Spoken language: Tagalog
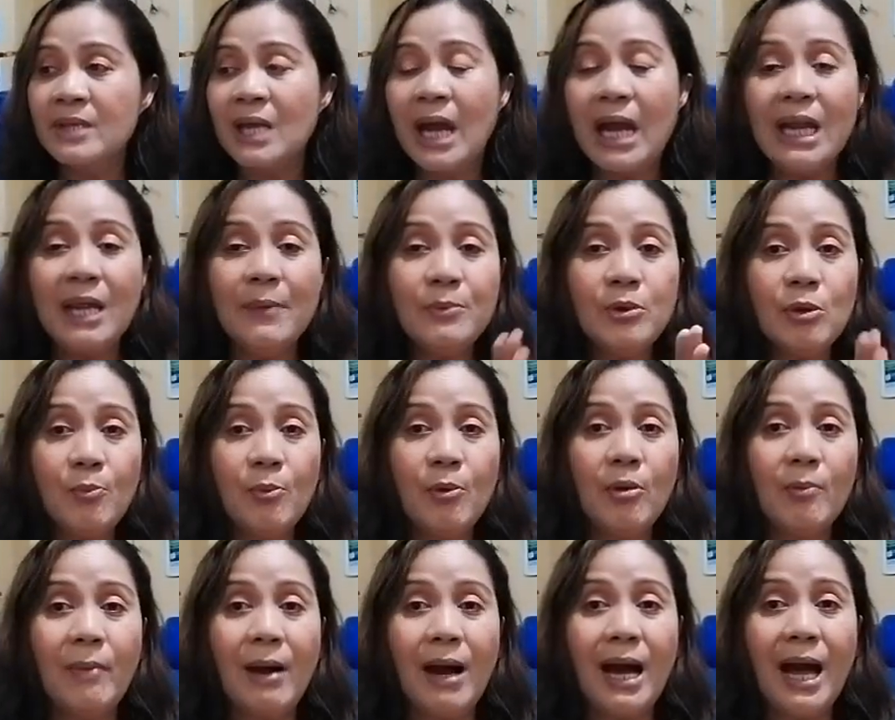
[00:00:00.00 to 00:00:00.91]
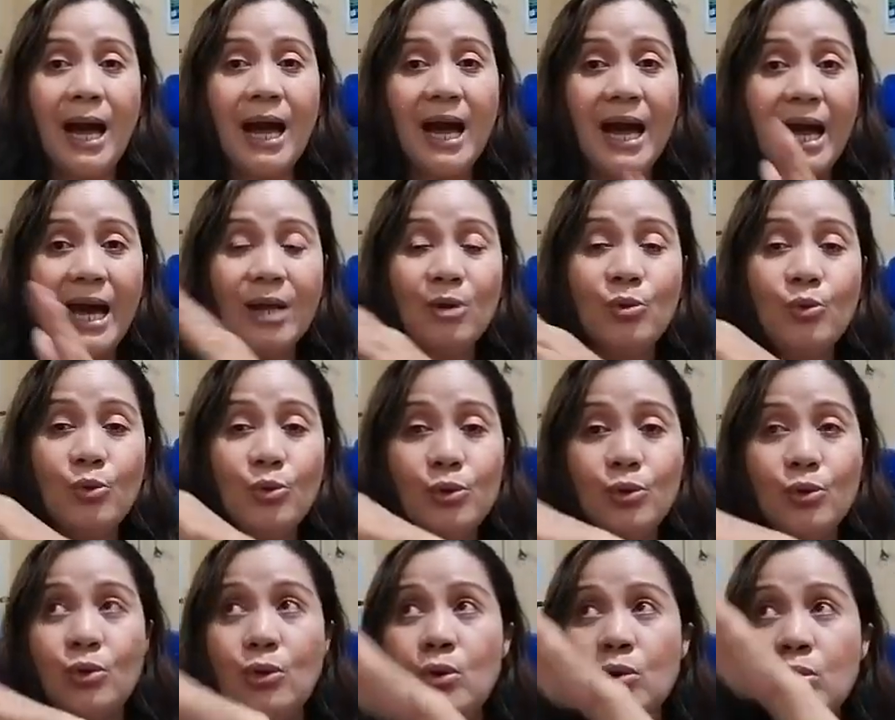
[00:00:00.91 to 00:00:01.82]
Alam niyo po ba, hahalo
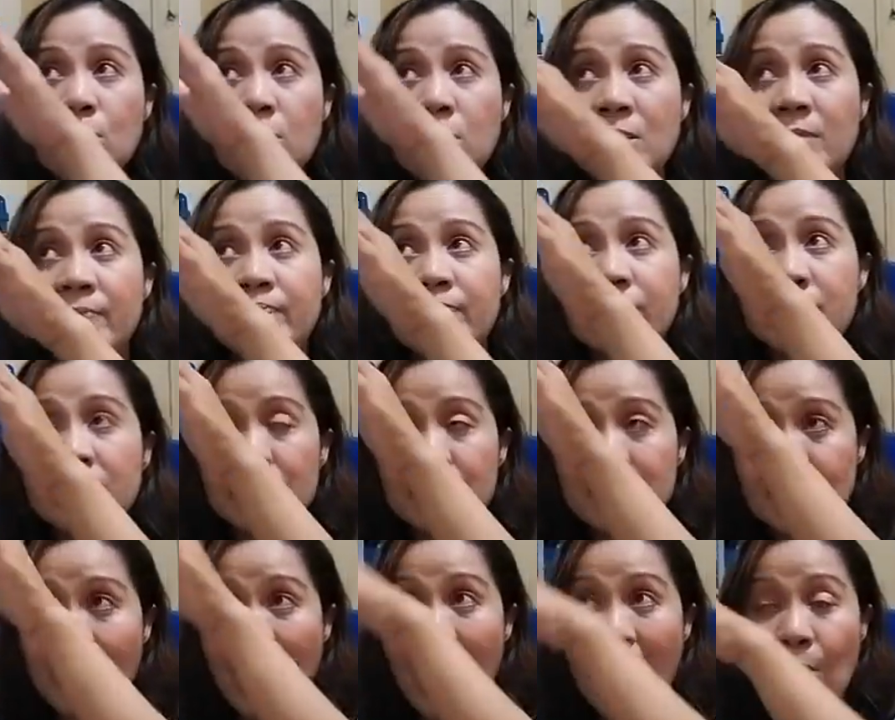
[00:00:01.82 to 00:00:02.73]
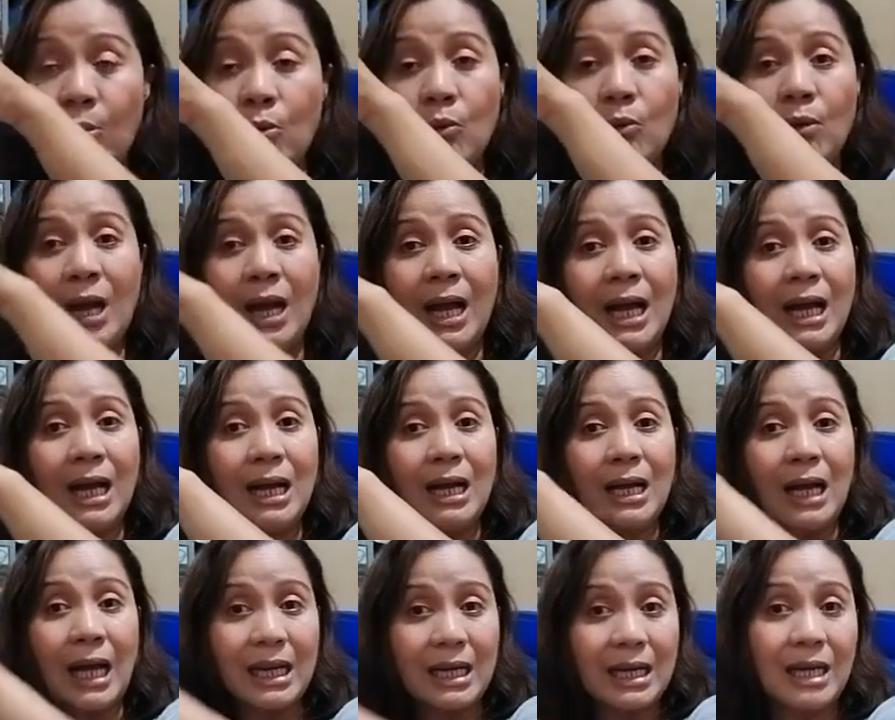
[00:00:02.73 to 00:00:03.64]
yung bagong uh,
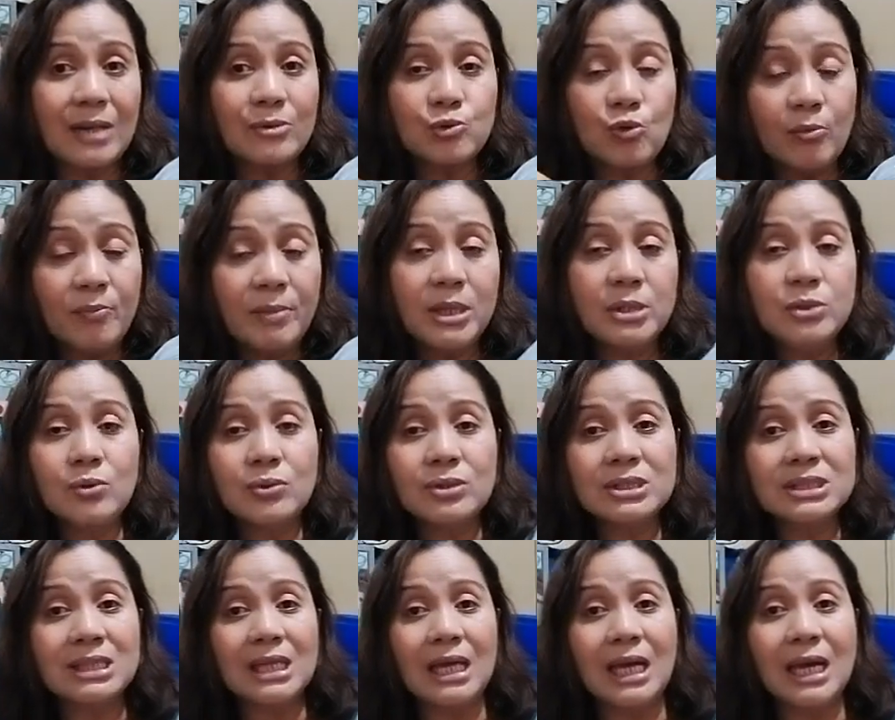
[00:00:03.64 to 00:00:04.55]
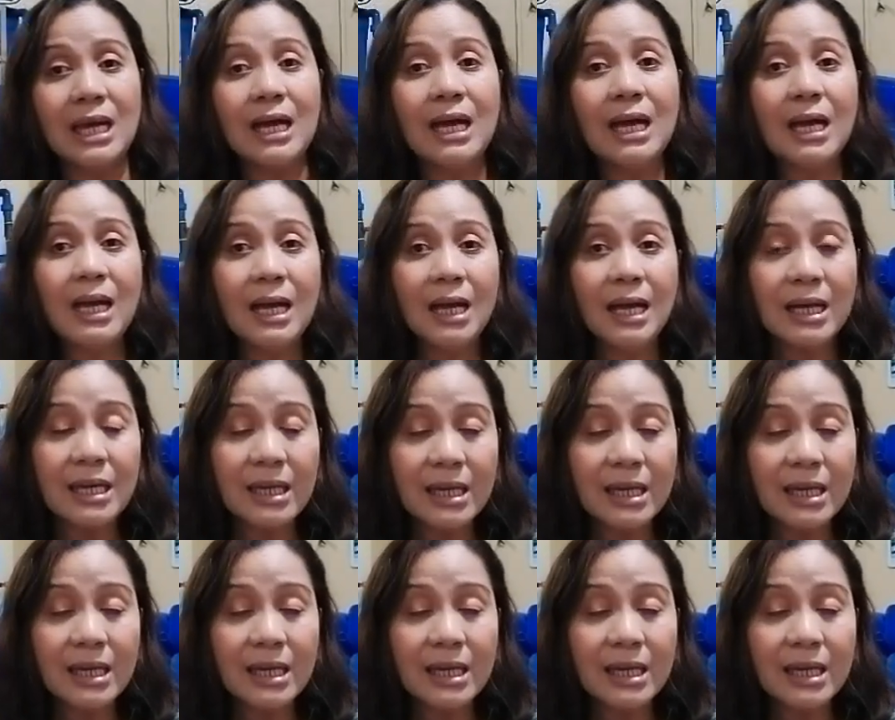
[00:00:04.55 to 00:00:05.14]
kargang tubig doon sa